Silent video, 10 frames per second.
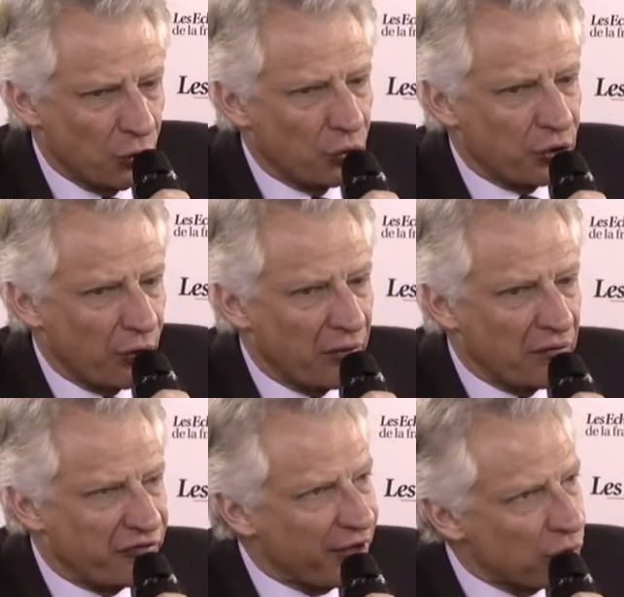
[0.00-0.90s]
Donc
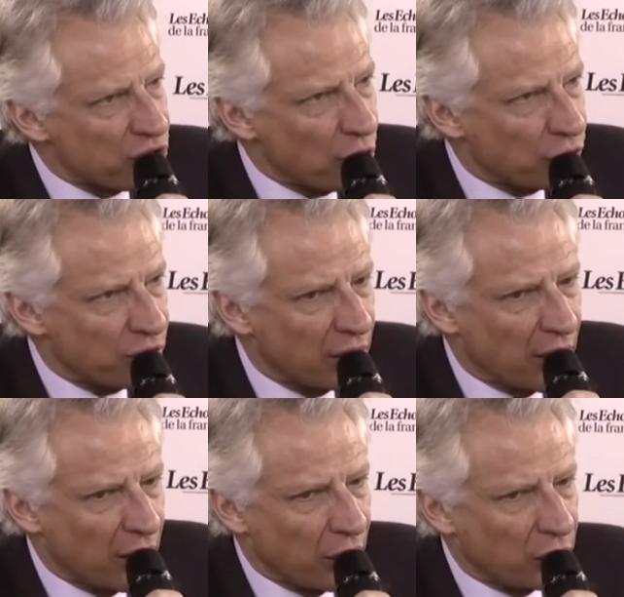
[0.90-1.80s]
faire en sorte
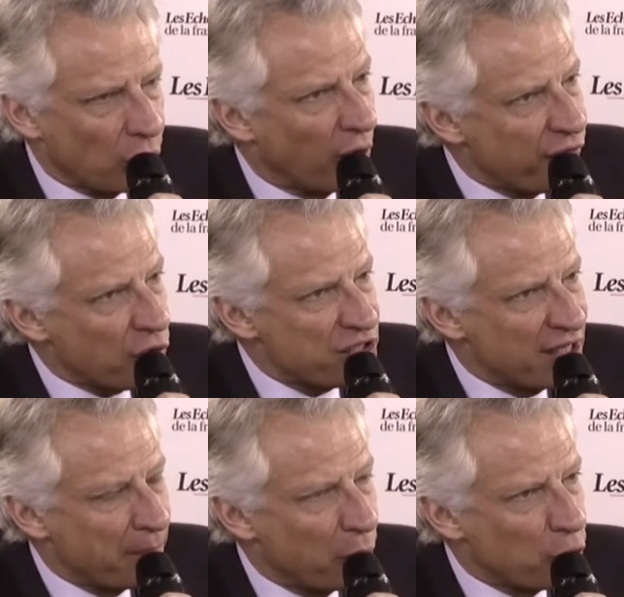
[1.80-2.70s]
euh, de
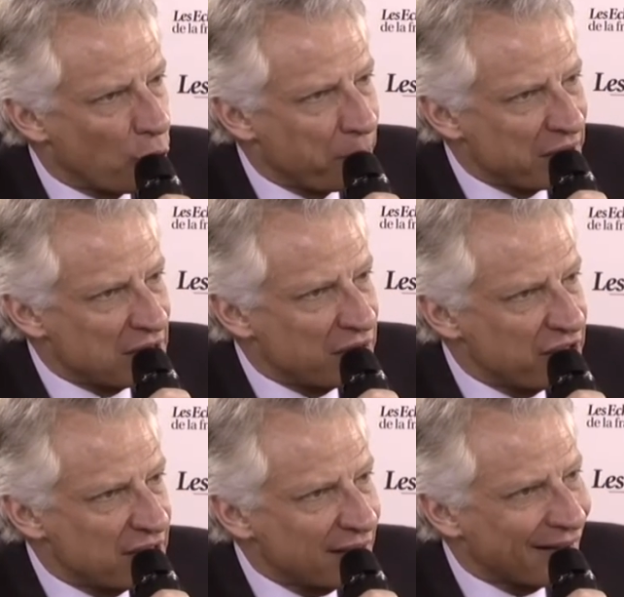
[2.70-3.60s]
renforcer les pôles de
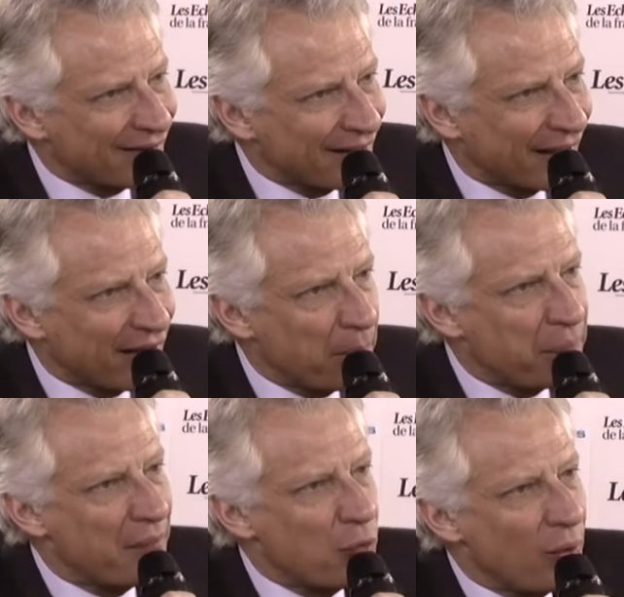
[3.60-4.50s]
compétitivité, d'intégrer
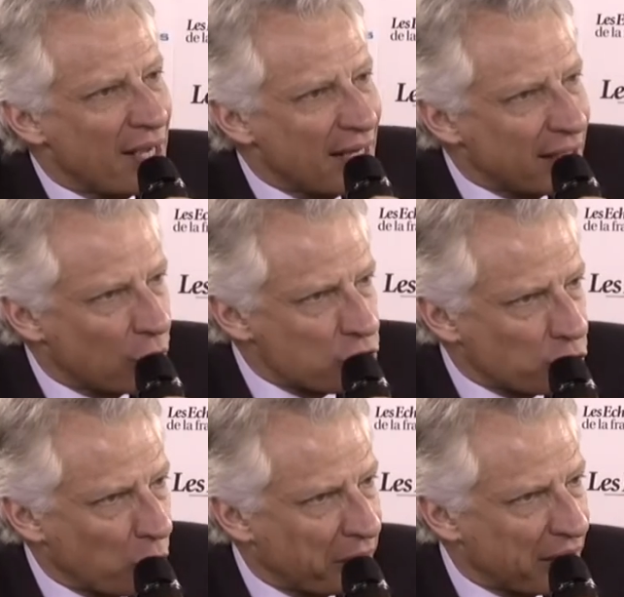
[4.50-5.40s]
les PME et les
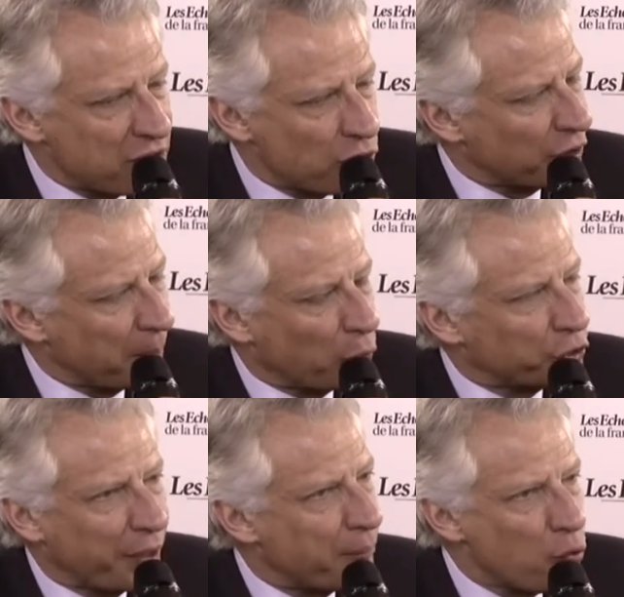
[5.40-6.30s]
grandes entreprises dans des
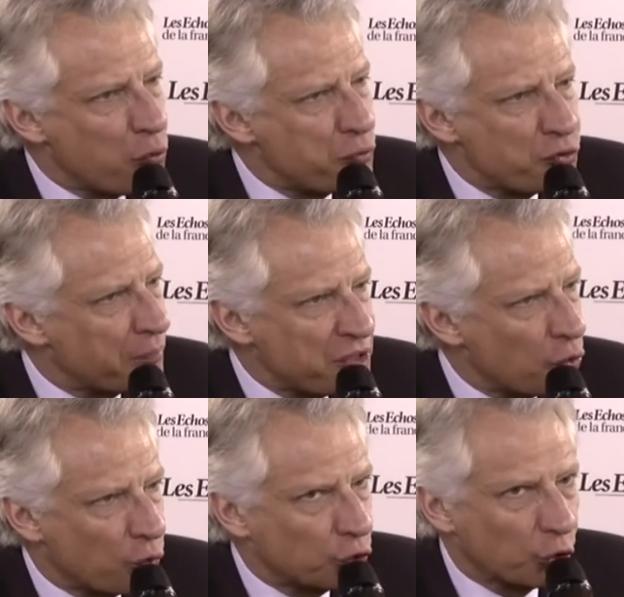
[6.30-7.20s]
projets beaucoup plus
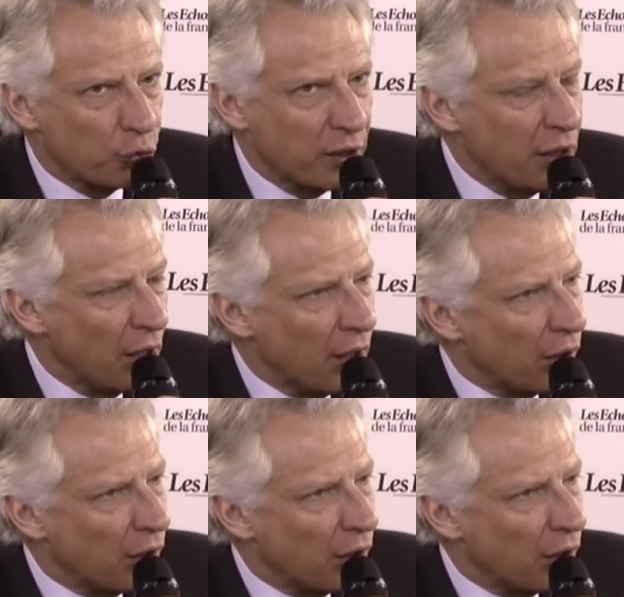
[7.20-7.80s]
ambitieux qu'aujourd'hui.